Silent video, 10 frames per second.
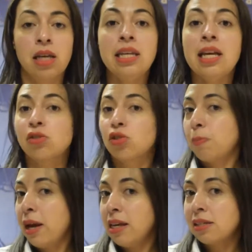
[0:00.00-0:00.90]
Y estos
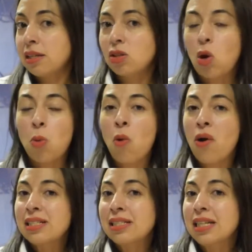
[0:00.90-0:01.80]
países, como
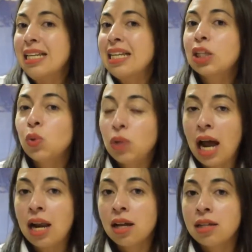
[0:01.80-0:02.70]
es
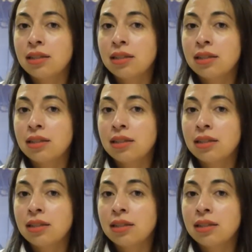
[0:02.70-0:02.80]
natural,